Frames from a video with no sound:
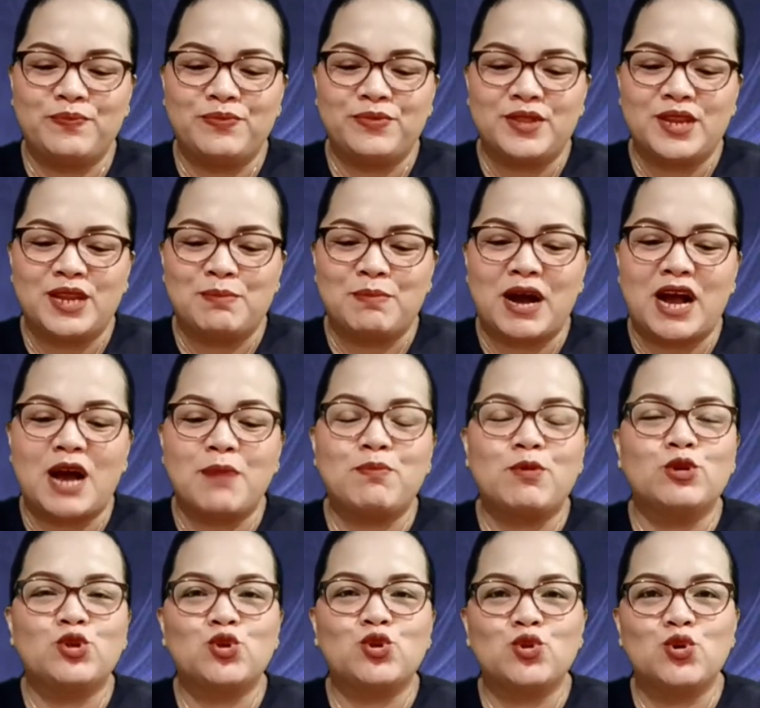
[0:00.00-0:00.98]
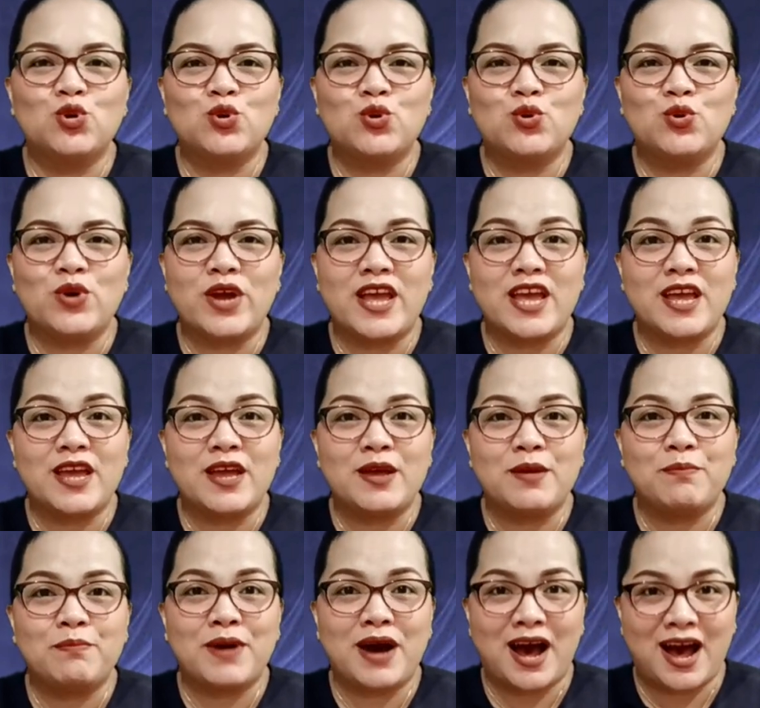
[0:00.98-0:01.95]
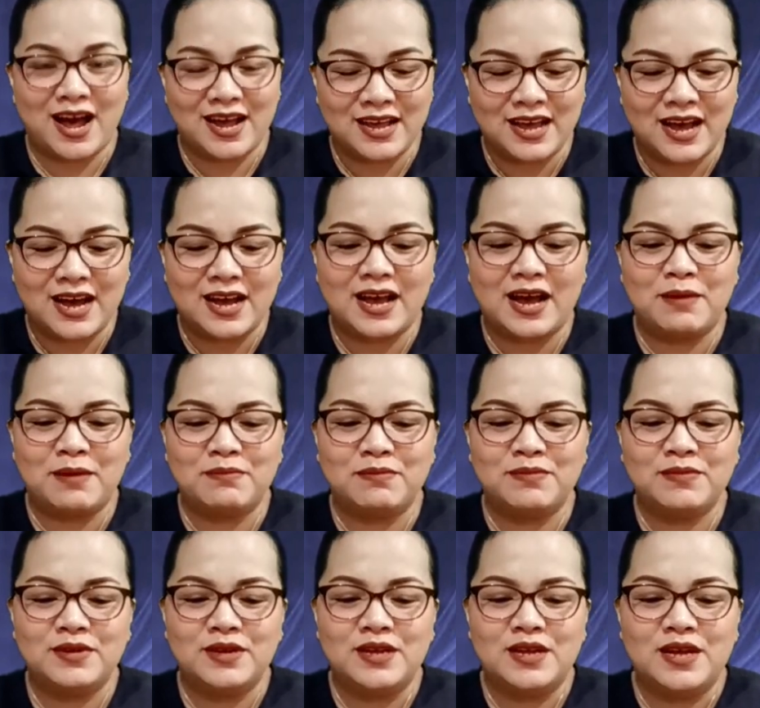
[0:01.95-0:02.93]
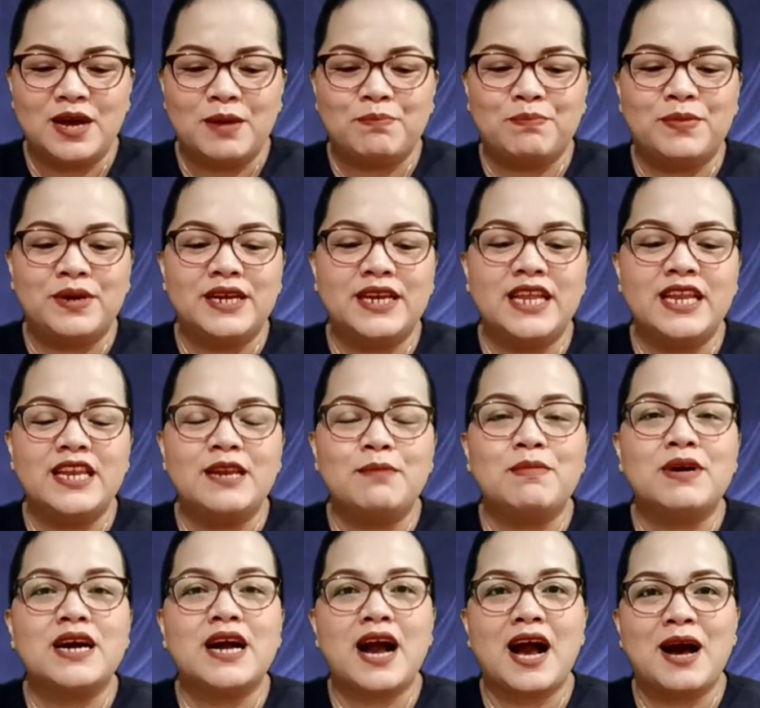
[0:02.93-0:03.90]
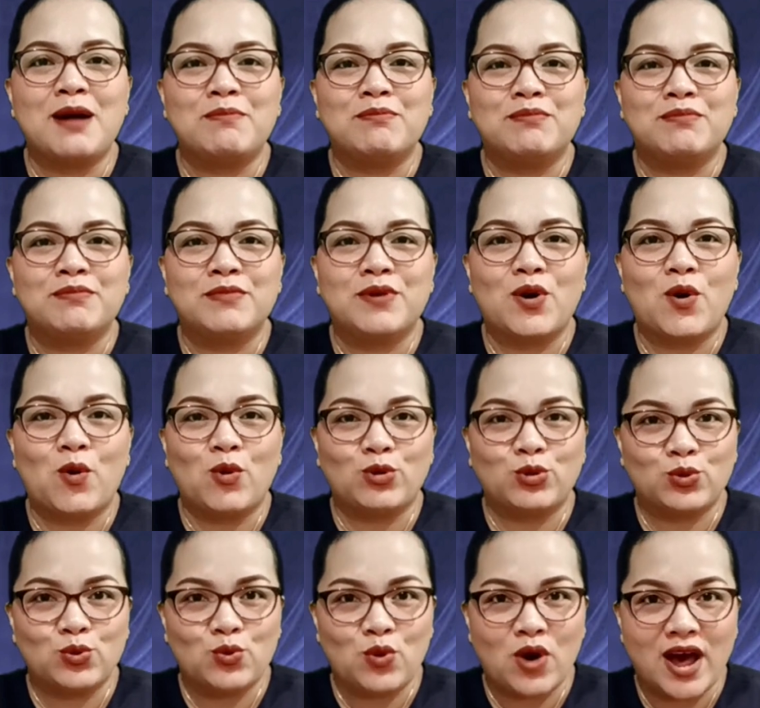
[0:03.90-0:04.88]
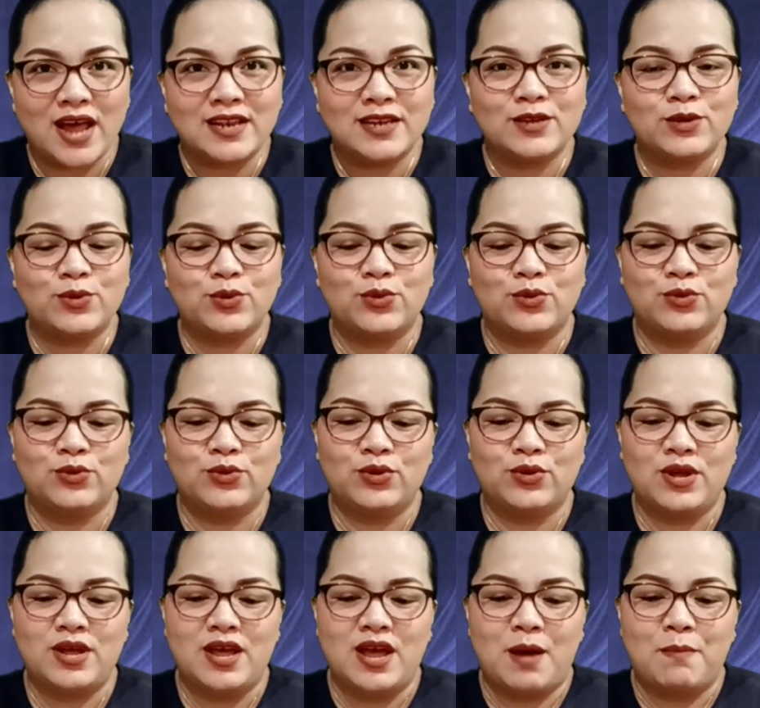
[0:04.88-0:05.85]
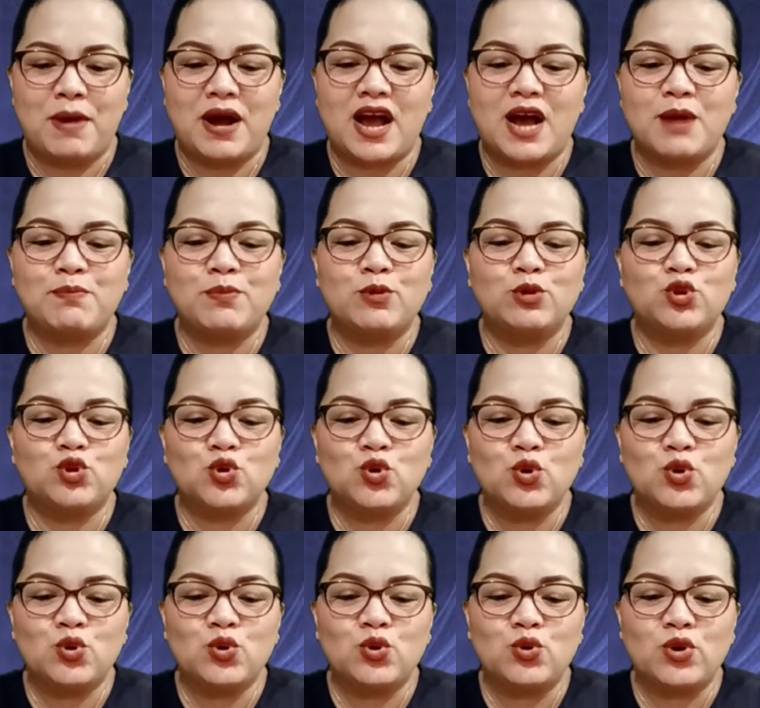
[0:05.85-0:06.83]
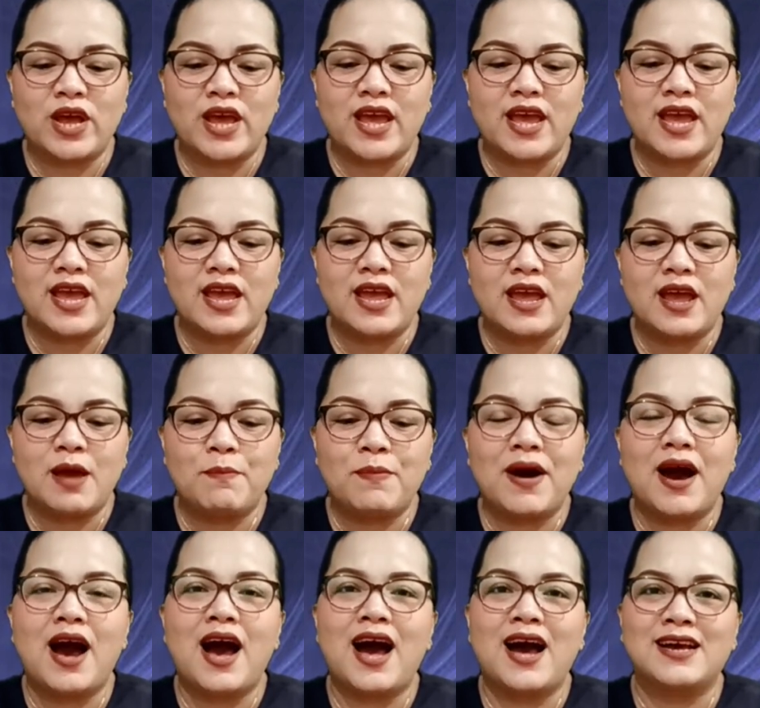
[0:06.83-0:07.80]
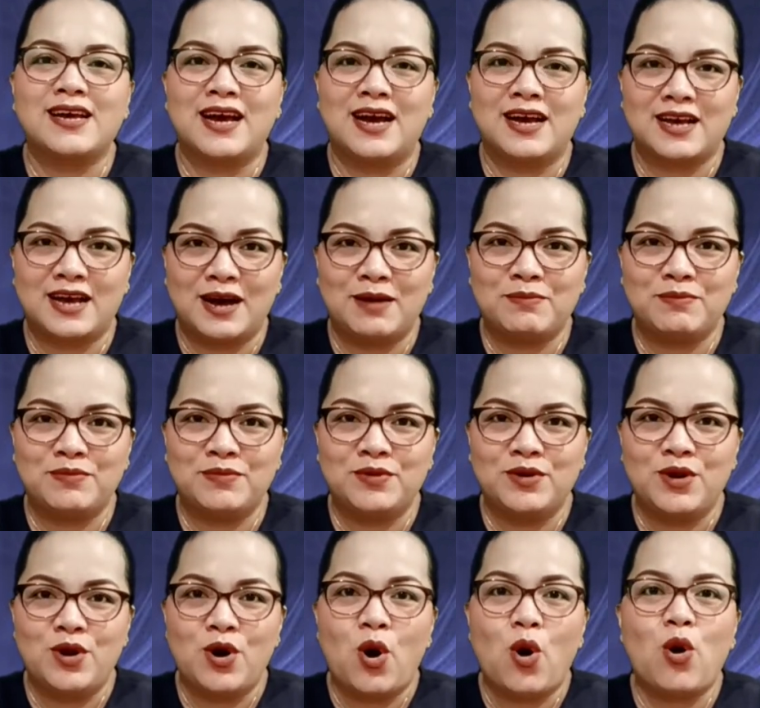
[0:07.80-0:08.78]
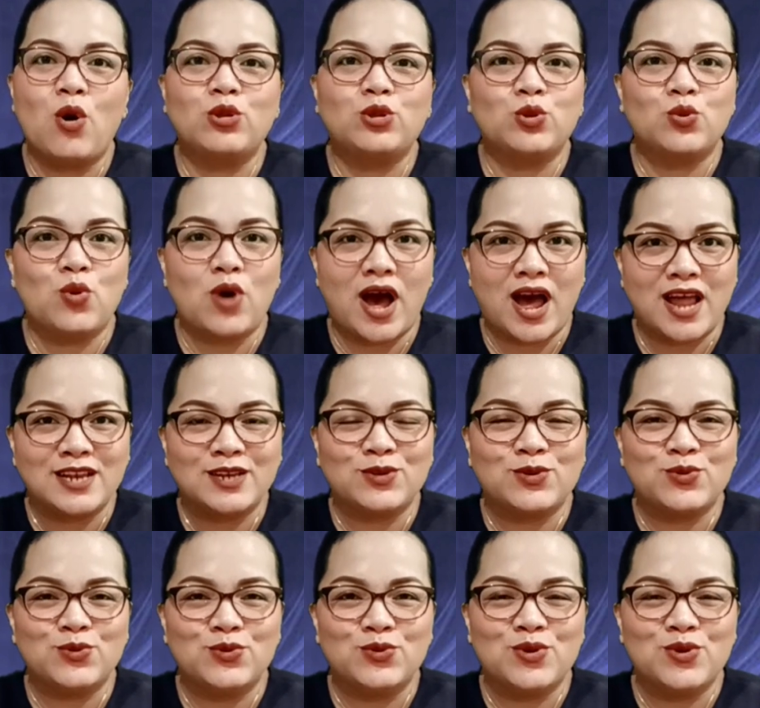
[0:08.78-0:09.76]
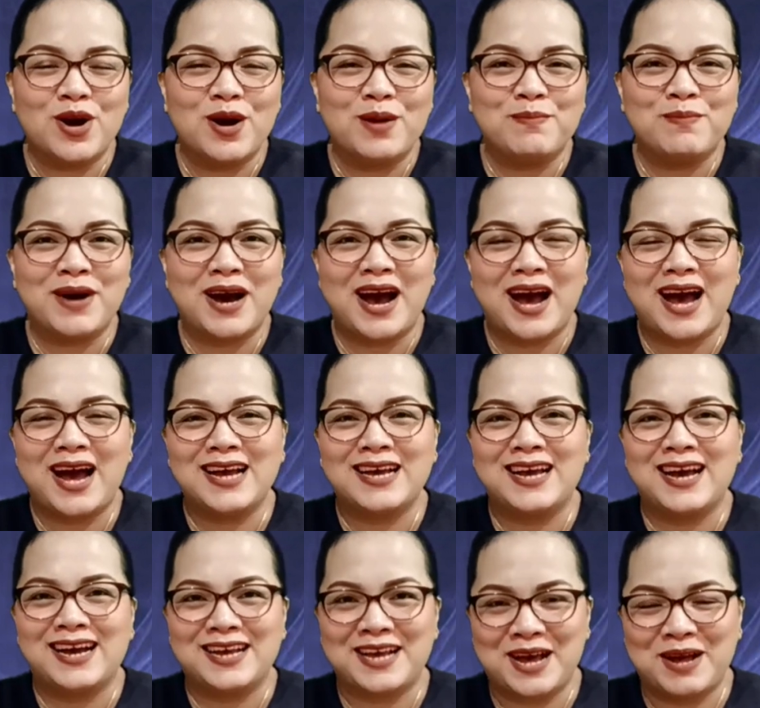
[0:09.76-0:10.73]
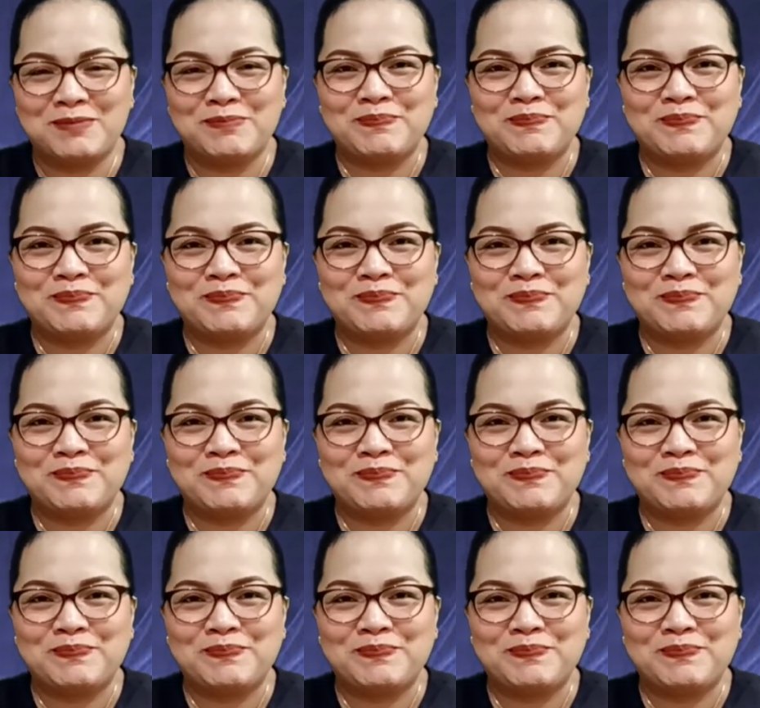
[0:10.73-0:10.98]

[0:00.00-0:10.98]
Maka pusuhku e pehagakam, belin mekam, o Tuhanku. Maka pusuhku e pehagakam, o Tuhanku mehagakam.